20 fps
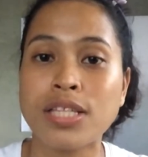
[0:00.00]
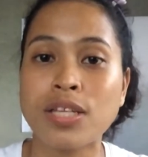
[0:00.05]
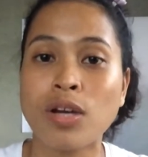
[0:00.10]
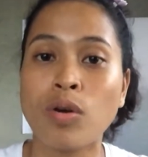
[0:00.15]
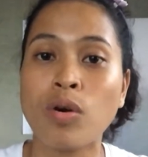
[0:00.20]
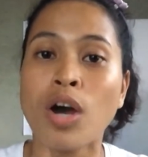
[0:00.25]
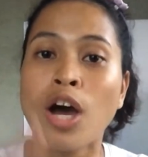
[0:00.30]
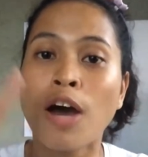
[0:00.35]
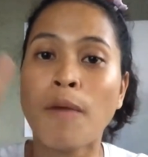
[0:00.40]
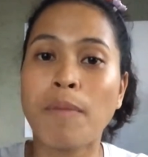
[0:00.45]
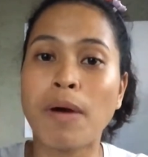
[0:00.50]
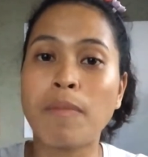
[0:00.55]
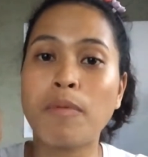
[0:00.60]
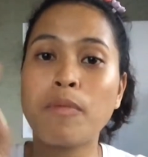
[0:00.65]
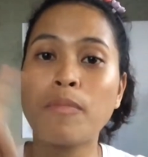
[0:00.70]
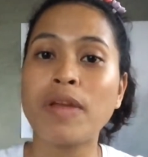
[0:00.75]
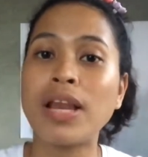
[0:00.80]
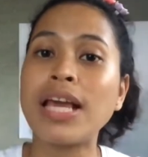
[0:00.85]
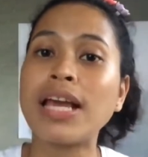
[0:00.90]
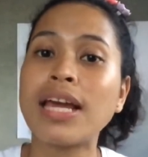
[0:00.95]
So, pag
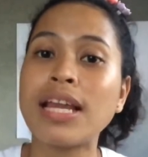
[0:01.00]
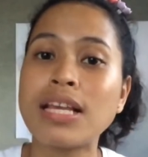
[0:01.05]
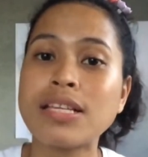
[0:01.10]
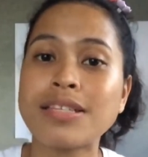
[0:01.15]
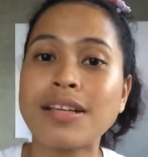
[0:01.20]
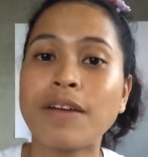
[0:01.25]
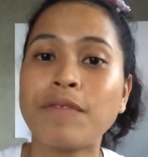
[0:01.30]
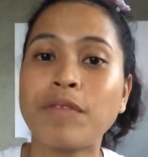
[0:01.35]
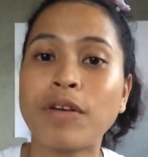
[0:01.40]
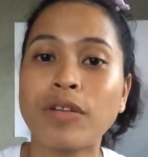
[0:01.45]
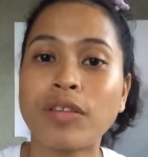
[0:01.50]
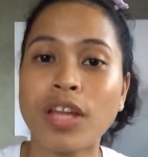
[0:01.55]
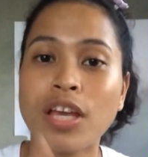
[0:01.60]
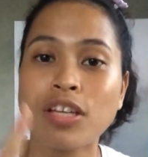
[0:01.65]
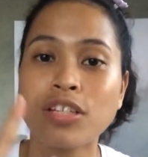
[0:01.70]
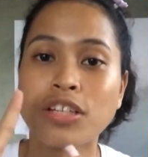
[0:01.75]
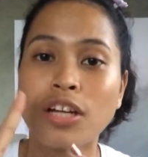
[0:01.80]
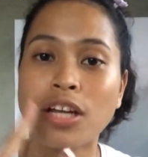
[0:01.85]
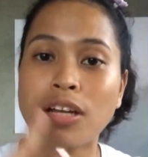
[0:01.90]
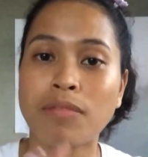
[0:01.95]
bumili ka ng isang
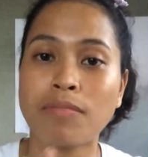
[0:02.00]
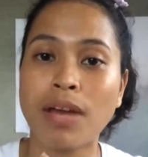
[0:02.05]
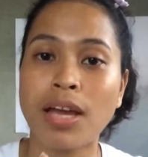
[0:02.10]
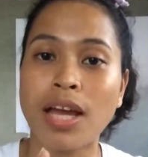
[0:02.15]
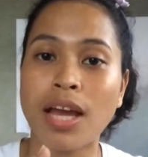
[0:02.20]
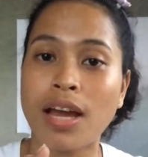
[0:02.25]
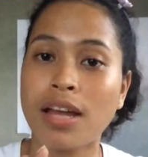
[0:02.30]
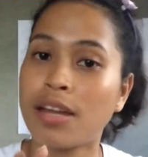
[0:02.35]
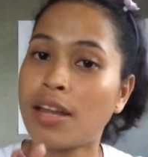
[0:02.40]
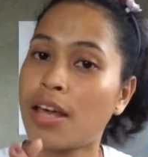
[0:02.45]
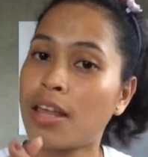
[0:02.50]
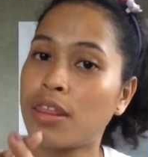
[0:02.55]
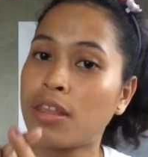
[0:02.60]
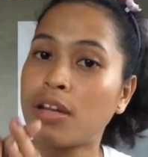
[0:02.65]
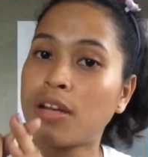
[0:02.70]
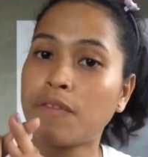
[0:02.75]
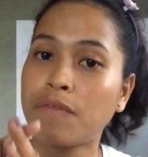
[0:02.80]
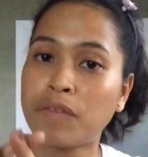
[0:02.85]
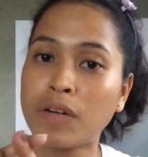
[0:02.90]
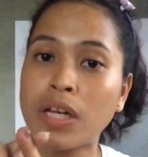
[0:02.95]
foundation, may
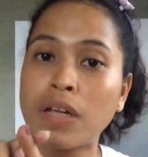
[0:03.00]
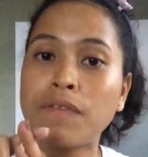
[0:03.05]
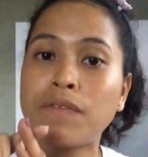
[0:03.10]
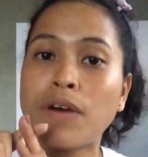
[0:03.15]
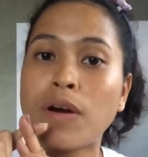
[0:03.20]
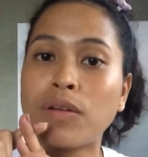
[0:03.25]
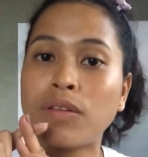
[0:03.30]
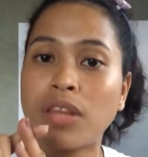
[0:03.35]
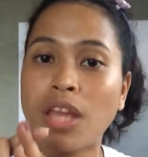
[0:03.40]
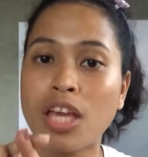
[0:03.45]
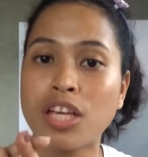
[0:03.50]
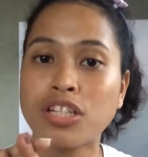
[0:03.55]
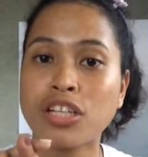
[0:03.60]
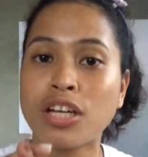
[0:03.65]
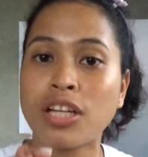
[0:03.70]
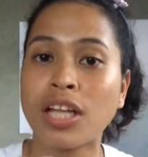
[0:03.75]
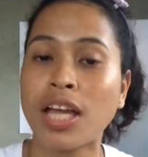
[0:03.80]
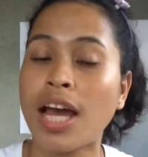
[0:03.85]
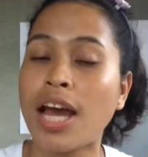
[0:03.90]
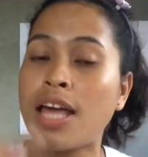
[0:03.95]
another free
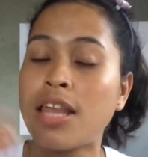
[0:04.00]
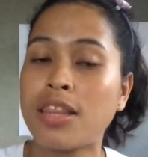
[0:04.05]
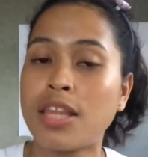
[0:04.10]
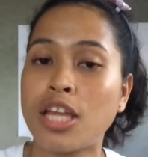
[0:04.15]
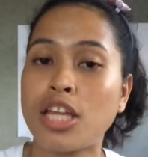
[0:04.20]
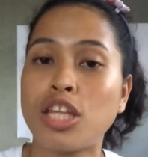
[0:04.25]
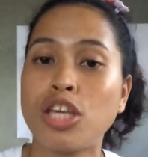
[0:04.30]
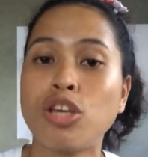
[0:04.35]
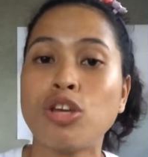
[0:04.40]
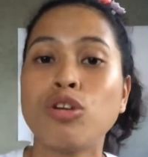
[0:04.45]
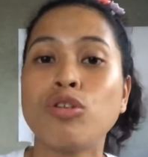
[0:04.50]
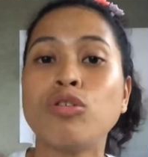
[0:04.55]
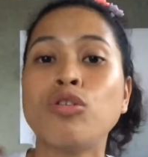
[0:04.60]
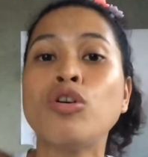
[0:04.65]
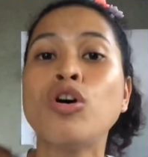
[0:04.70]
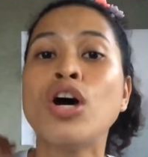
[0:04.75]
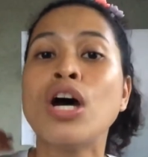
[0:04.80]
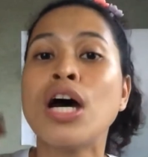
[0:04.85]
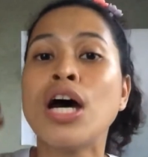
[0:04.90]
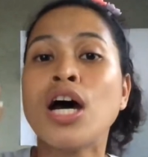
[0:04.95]
foundation ka and then
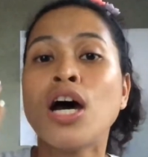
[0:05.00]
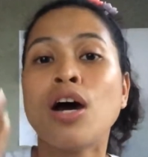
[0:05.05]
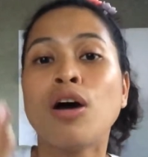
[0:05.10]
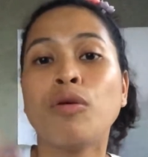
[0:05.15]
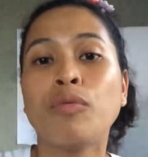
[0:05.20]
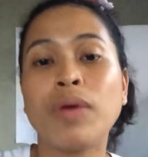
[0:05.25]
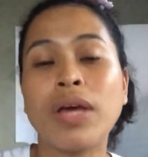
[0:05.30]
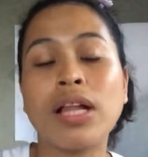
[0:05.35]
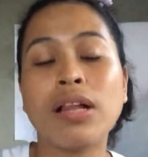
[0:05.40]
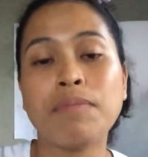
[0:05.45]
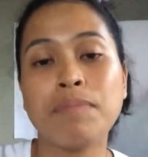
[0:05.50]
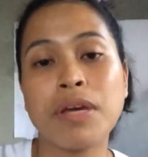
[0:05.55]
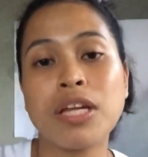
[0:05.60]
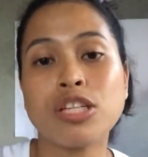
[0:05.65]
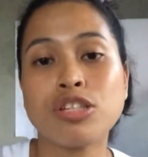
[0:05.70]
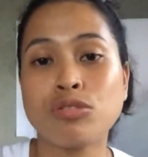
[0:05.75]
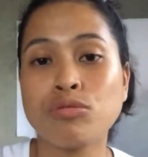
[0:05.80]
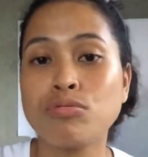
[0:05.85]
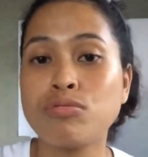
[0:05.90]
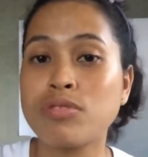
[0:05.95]
you will
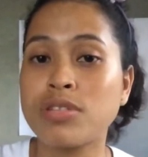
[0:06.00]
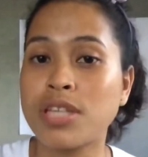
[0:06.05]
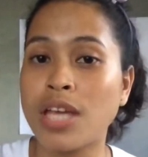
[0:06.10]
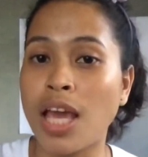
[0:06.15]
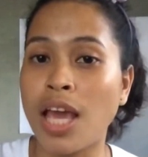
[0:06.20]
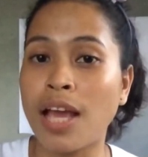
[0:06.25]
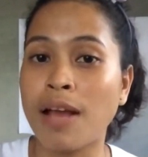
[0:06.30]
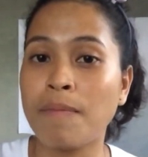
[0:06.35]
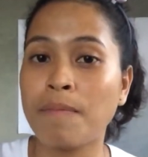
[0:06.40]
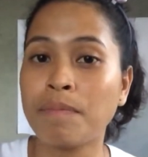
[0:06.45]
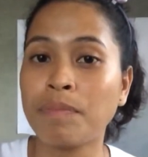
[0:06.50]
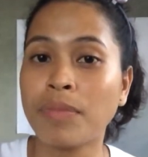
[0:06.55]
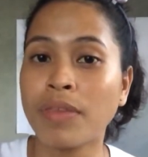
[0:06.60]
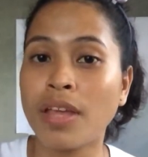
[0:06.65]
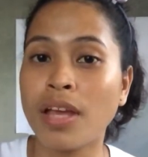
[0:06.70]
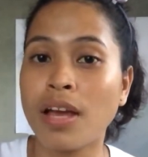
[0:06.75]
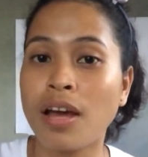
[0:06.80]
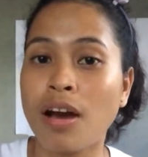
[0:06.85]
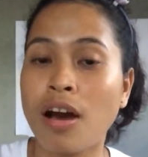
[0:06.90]
be choosing,